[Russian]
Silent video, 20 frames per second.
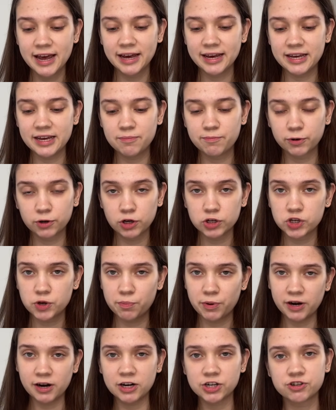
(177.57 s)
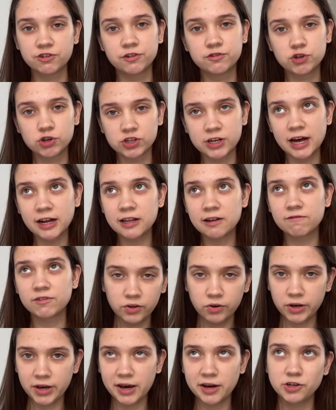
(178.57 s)
и придется перерешивать все заново.
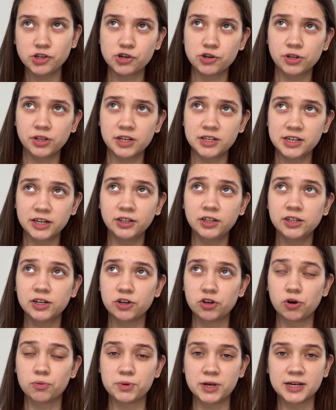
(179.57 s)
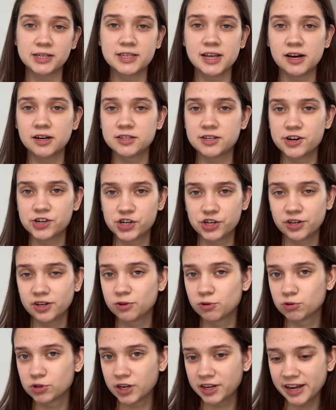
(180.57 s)
И я еще не доделала ее, мне осталось решить
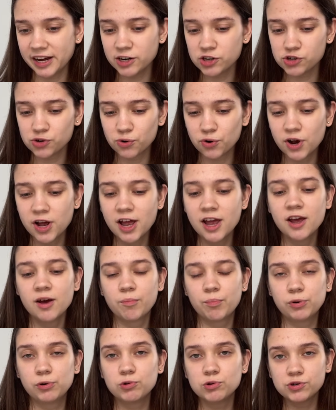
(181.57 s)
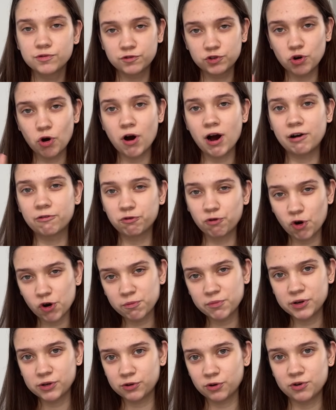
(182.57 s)
одну задачу, плюс все
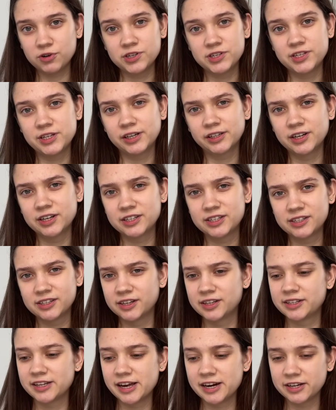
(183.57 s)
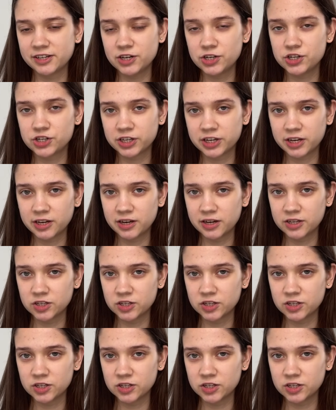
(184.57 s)
оформить, то есть сделать э, теоретические